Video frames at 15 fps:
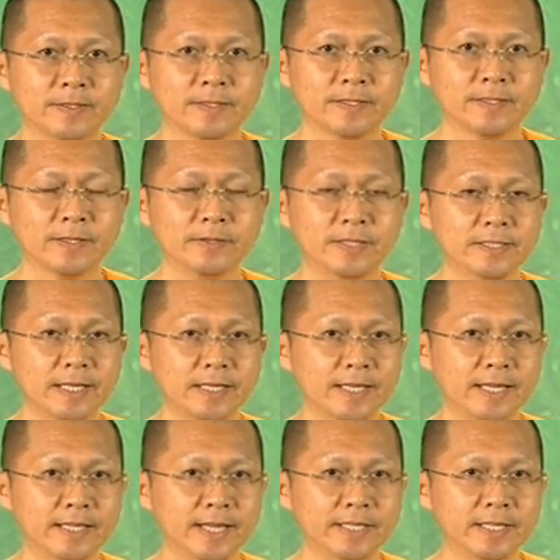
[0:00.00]
ถ้าที่สังเก
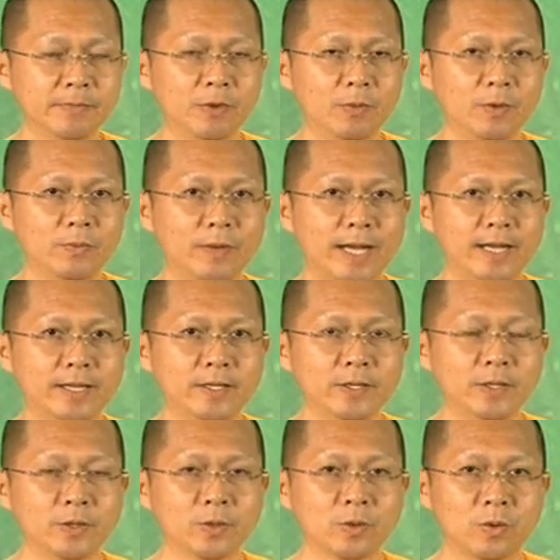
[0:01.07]
ตเห็นจะพบเลยว่า
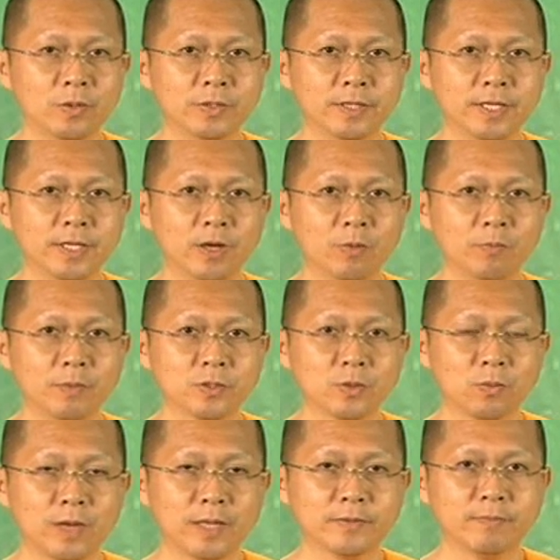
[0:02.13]
คนที่เขาประสบ
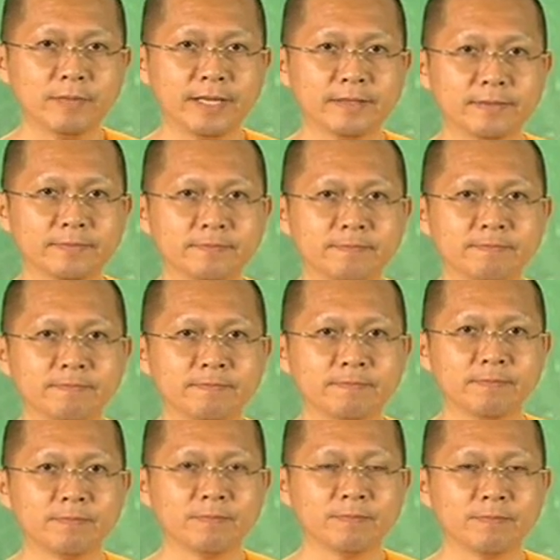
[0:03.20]
ความสำเร็จ
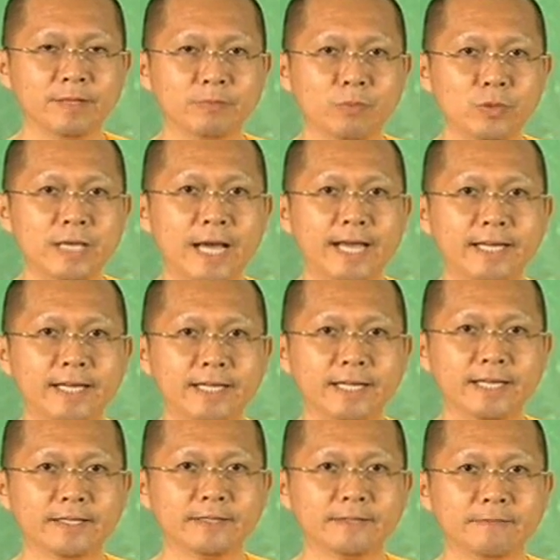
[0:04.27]
เป็นผู้ใหญ่
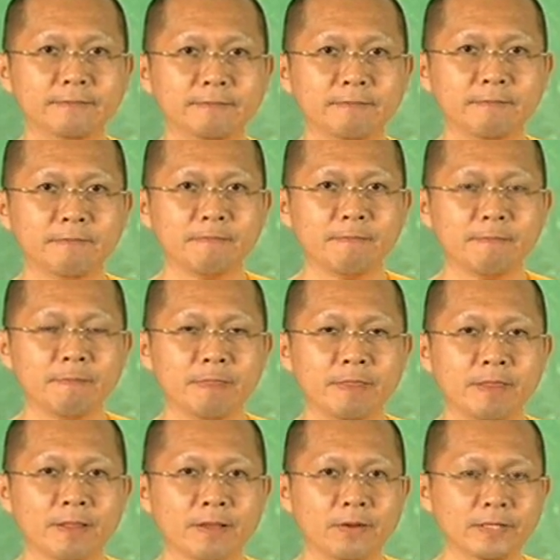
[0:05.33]
นะ
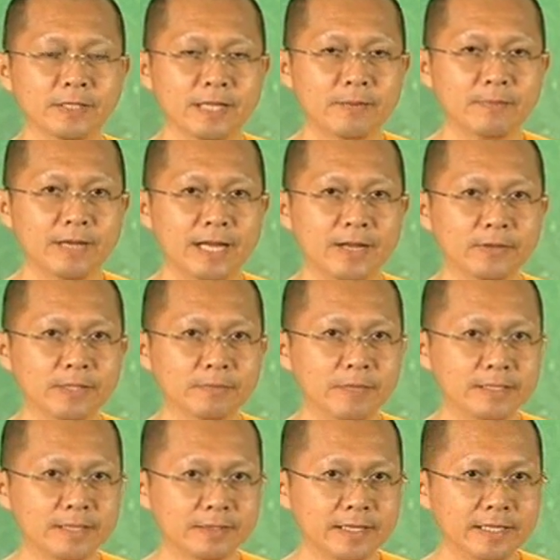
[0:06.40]
เขาจะทำอะไรเขาจะมี
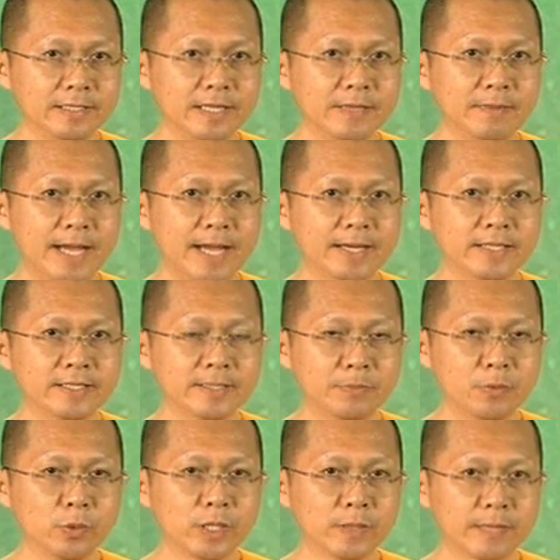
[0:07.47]
สติดีมากเลย จะ
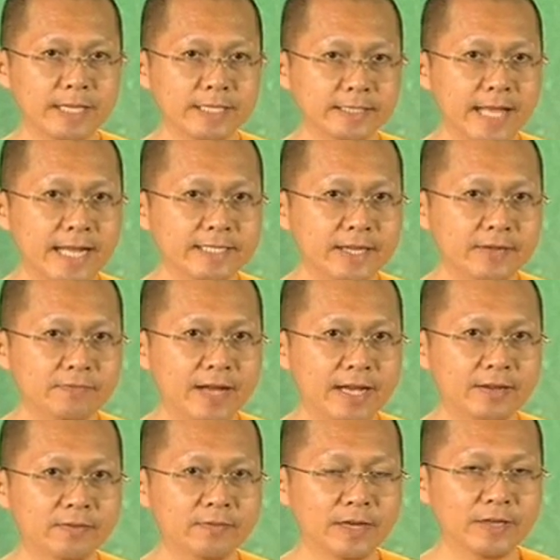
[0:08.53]
พูดกับใครจะตั้งใจฟัง
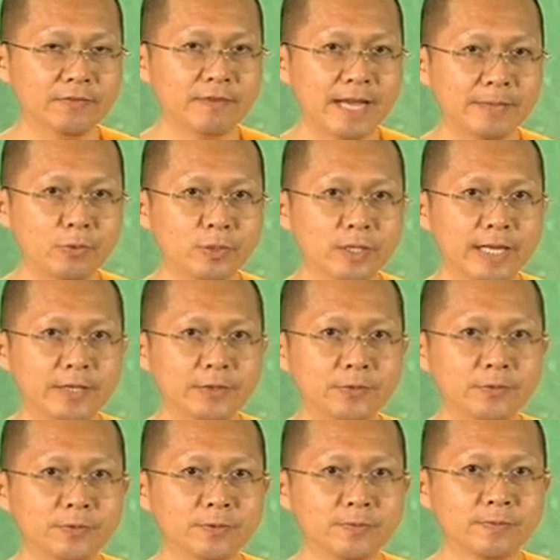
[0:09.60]
ว่าอีกฝ่ายพูดอะไรอยู่
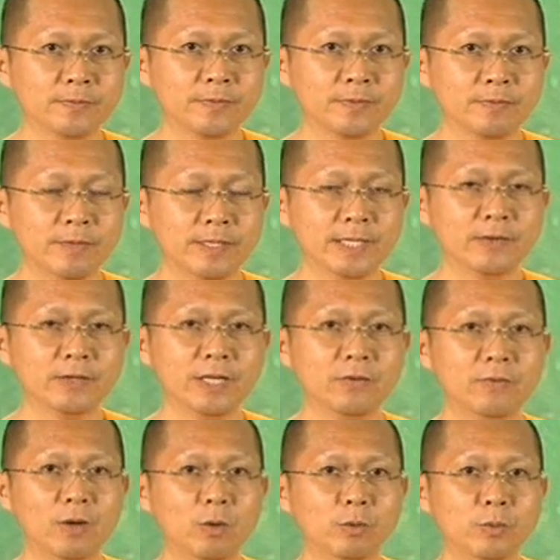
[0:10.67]
บางทีเรานึก
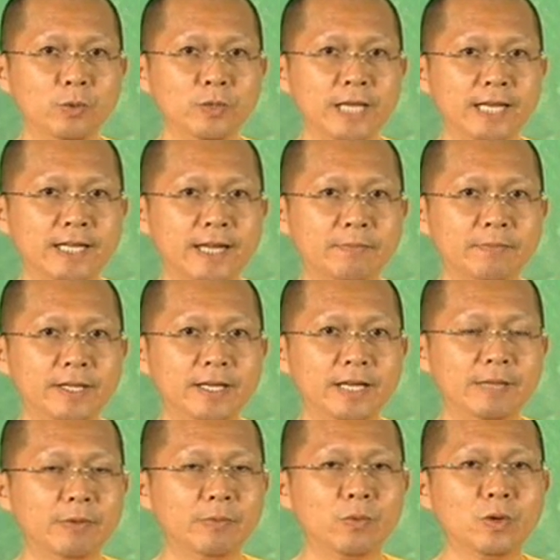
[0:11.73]
ว่าคนเป็นผู้ใหญ่ระดับ นี้ใคร
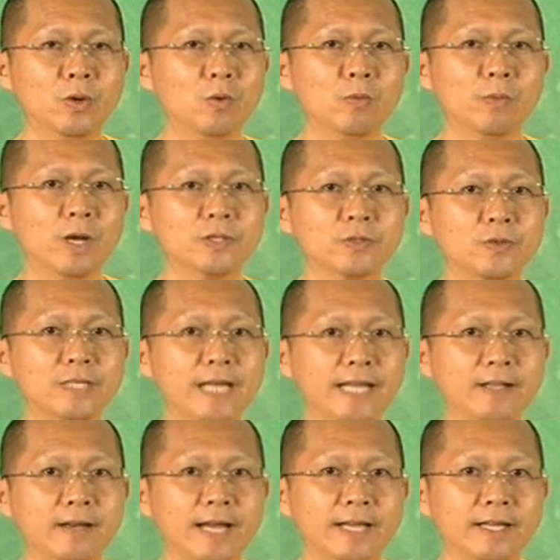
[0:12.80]
มาพูดก็คงไม่เคยสนใจ
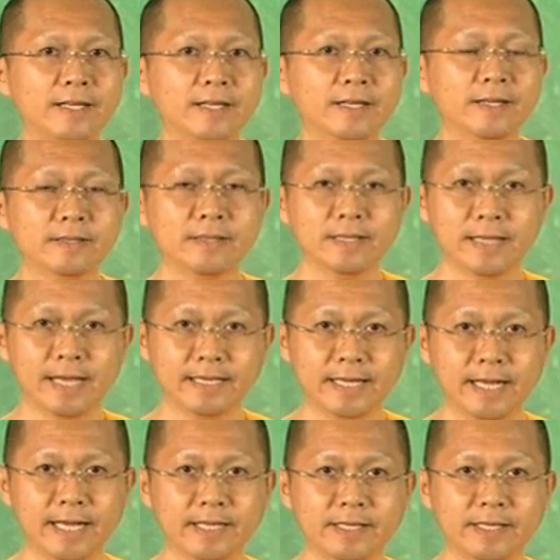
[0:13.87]
เท่าไหร่ที่ไหนได้